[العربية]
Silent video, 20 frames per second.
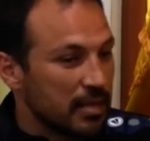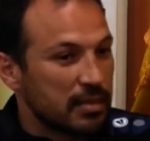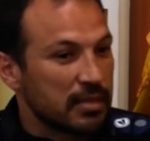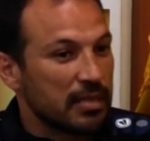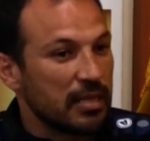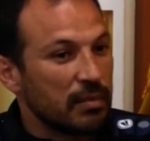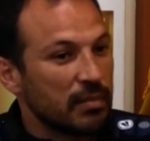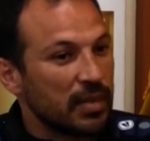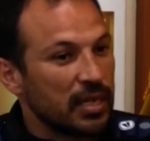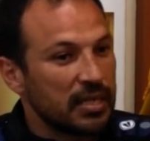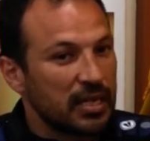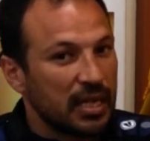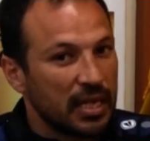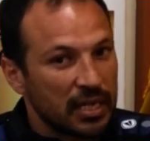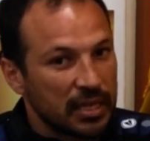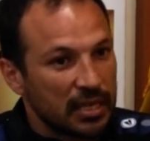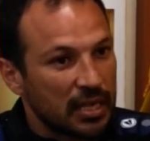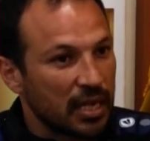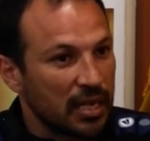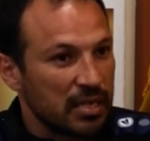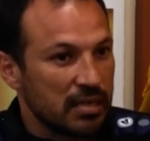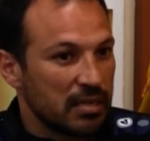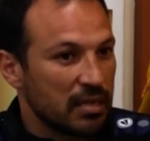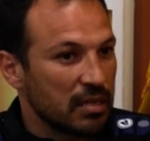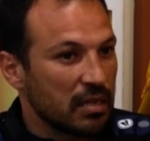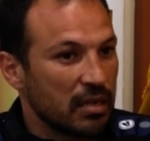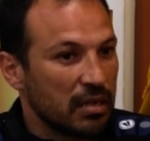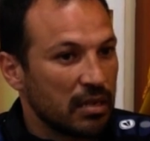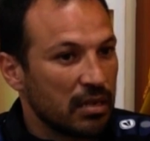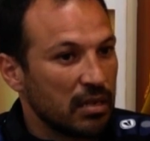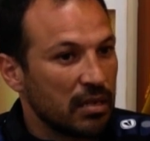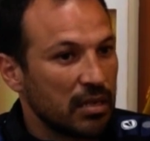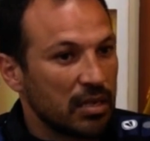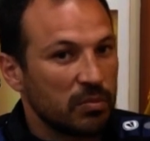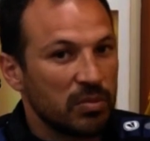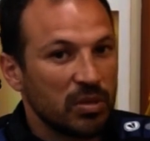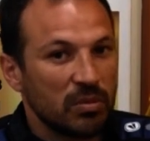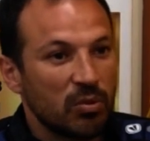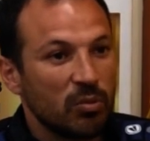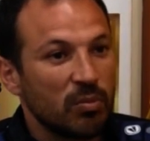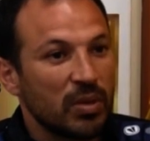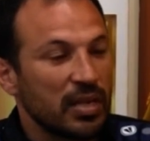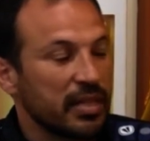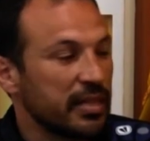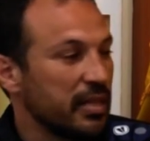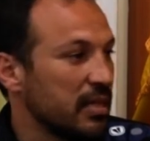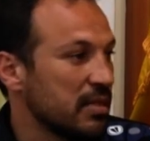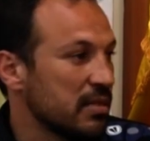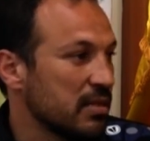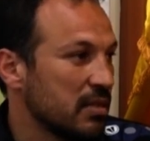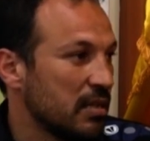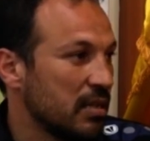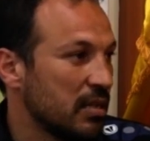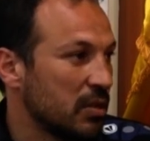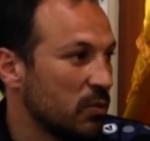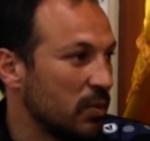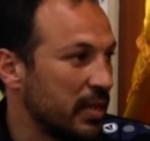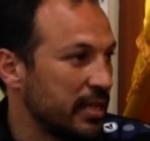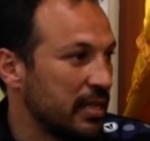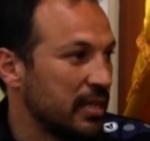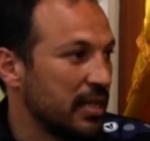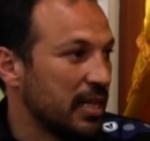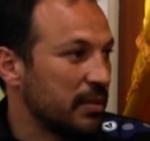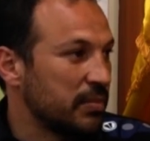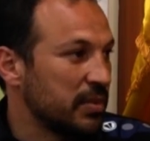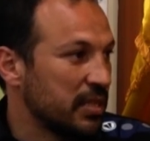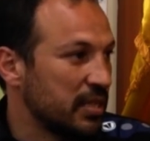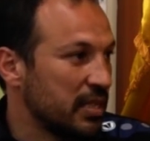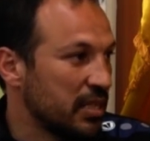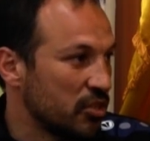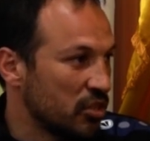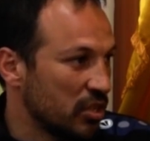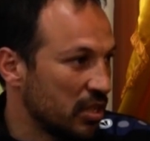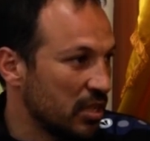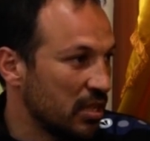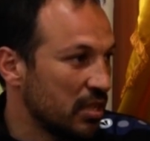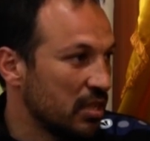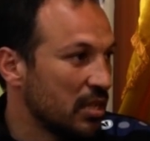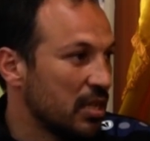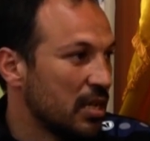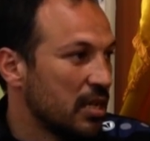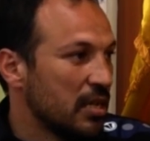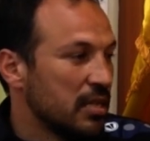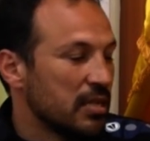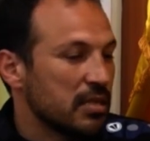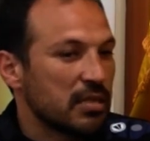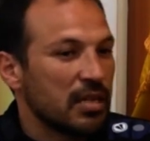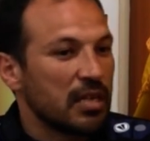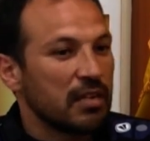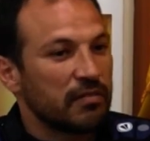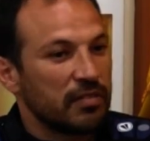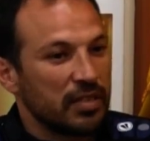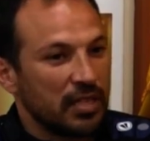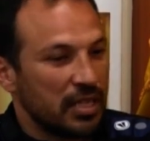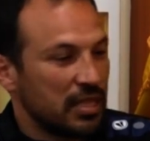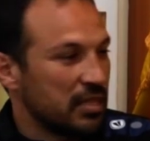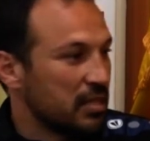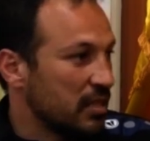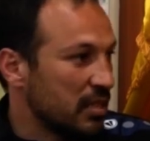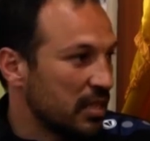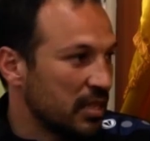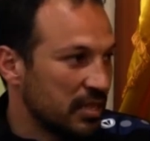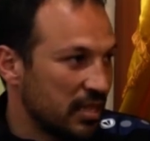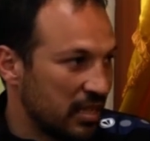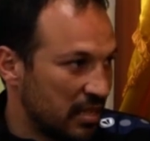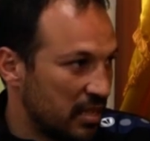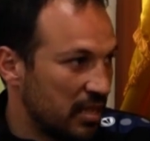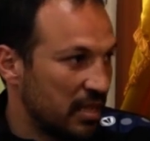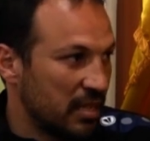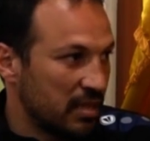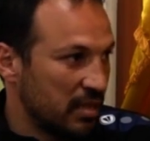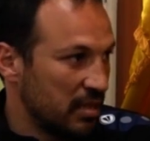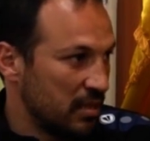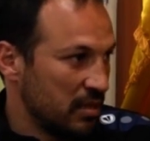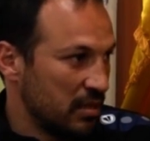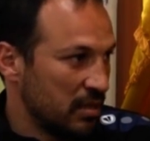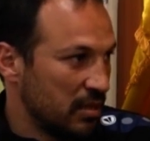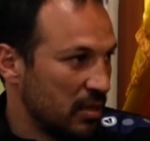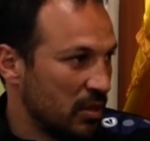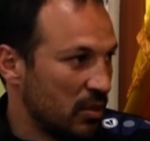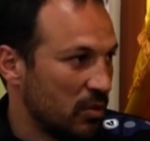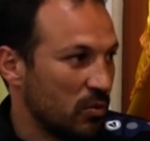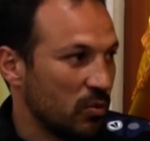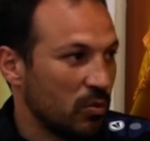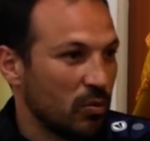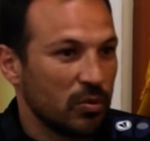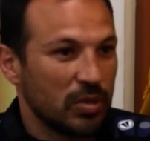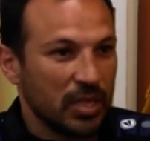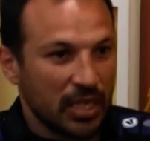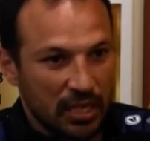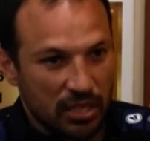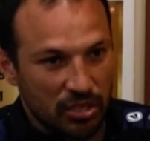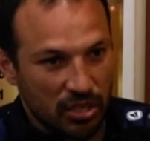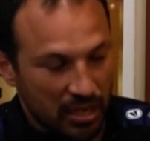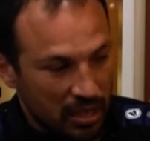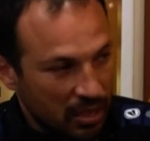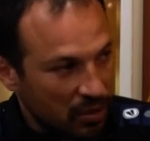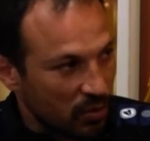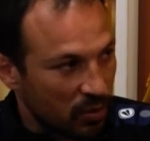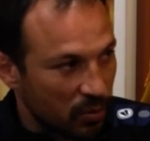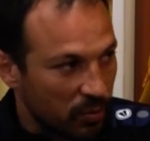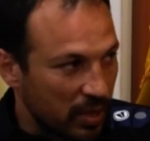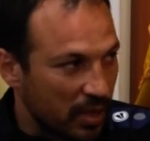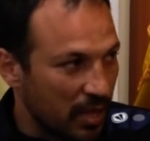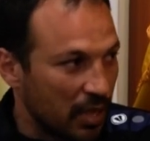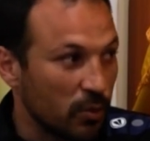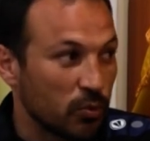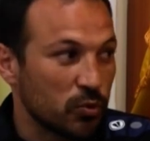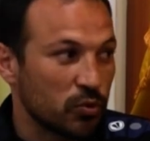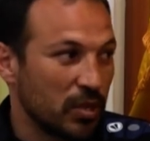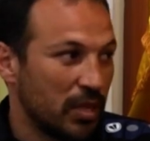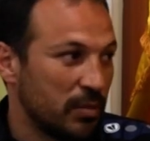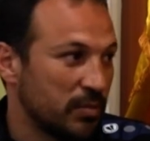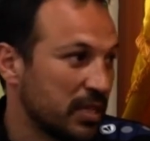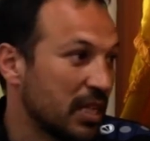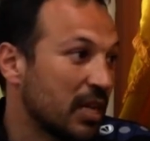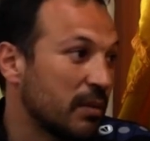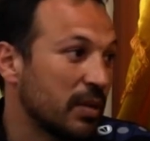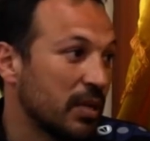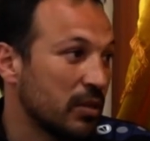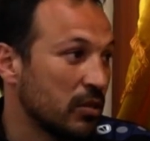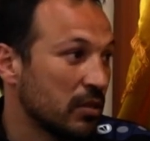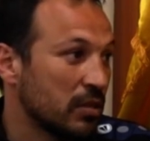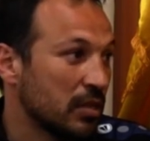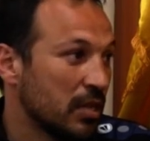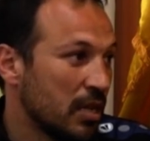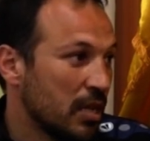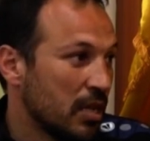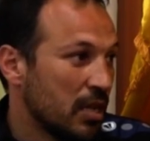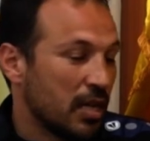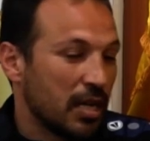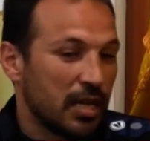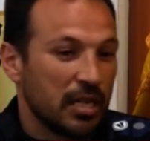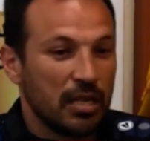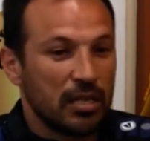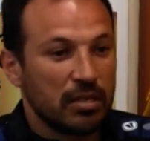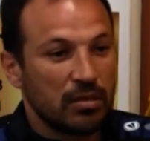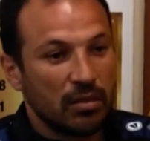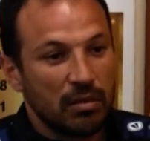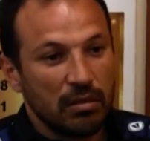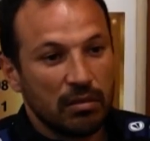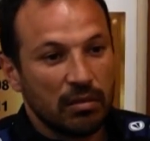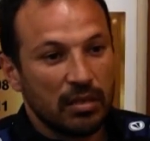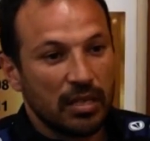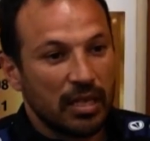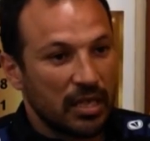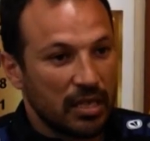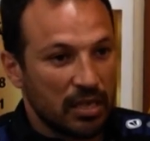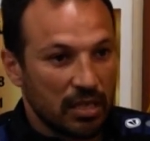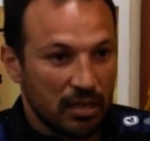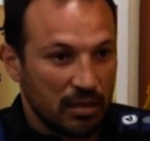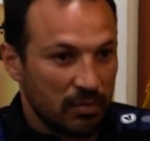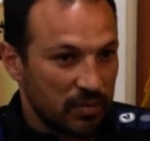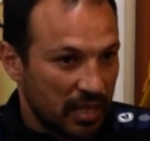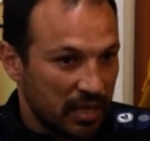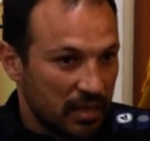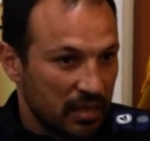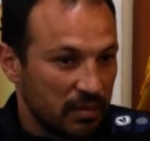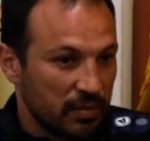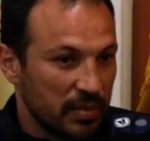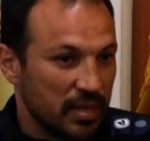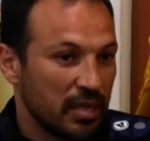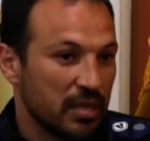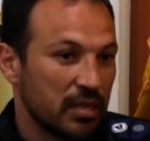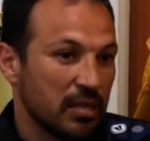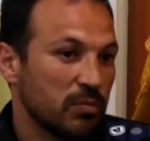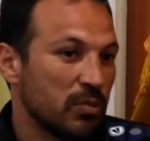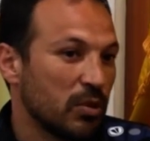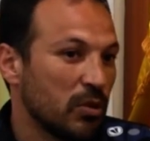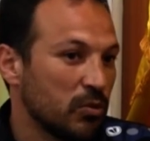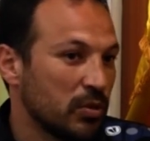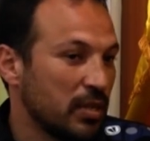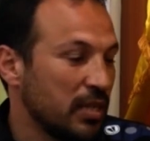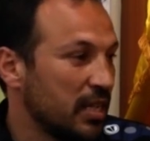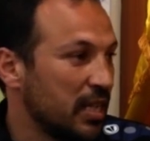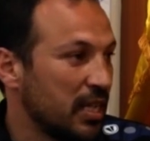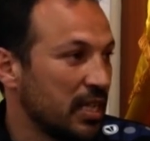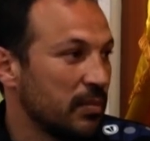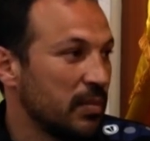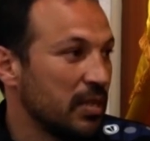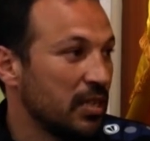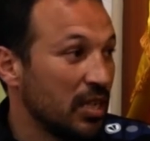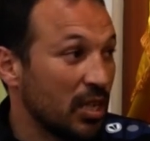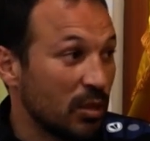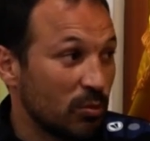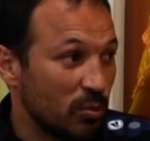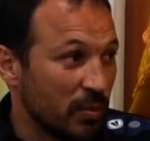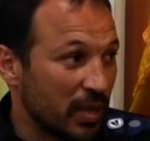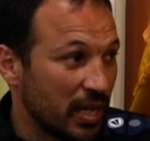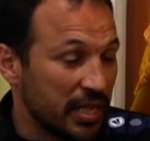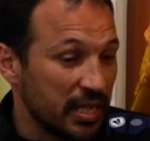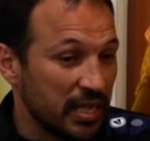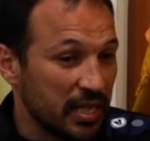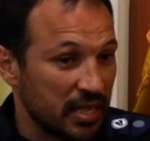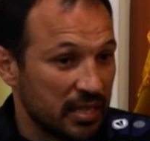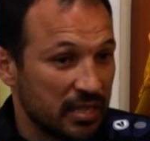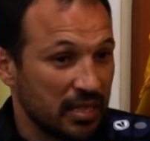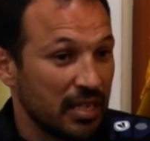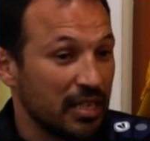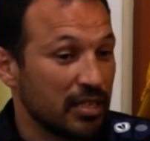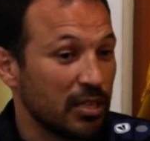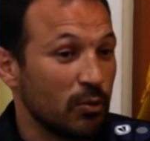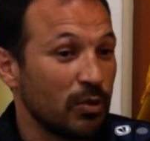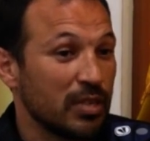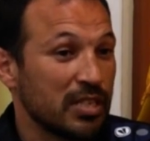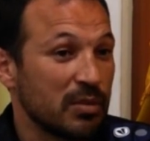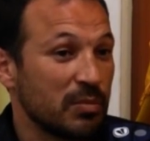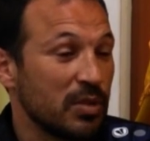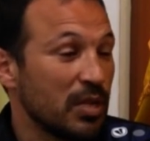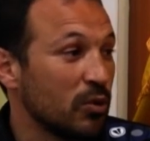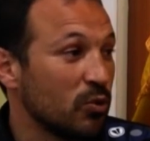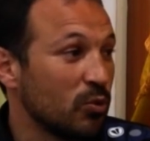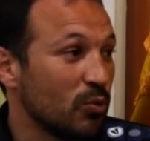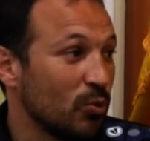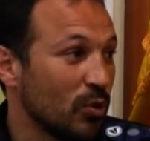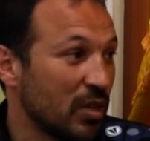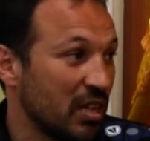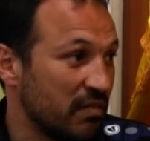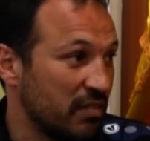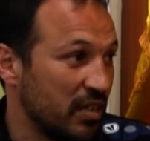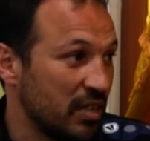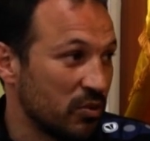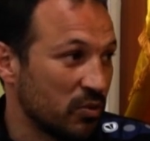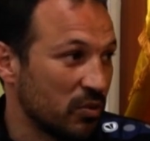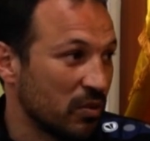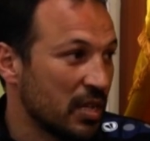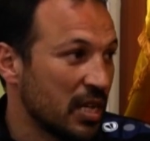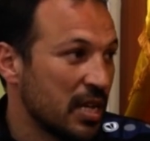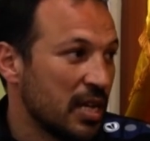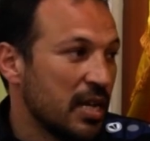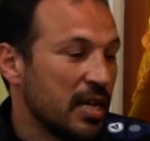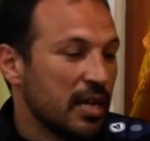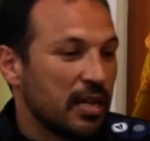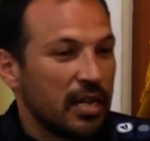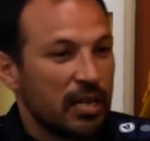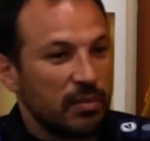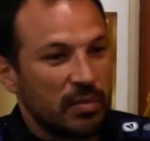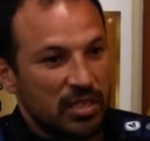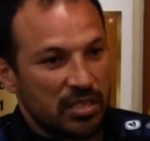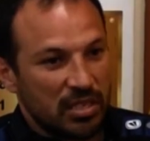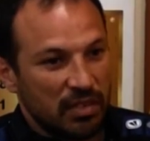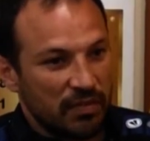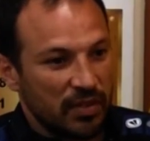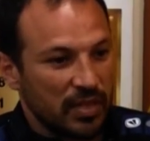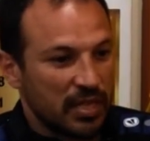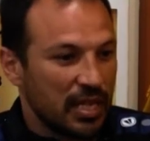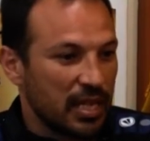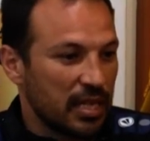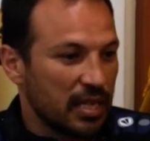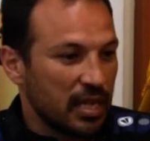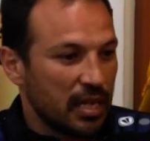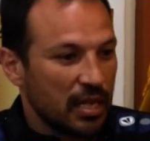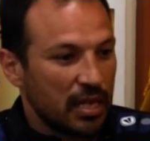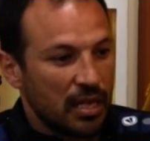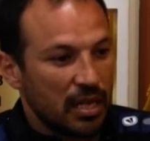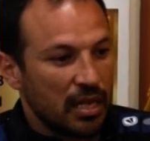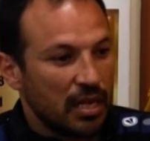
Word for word: السنه الماضيه انا اتخذت القرار بمباراه الانصار وقت اللي لعبت الناشئين صار في اعتراض اداري انه نحن جايين نربح وشو عم تعمل هون انا قلت لهم انا انا المدرب وهود اللعيبه اللي لعبوا معي الاحتياط ولازم ياخذوا مكافاتهم لما شفت هذا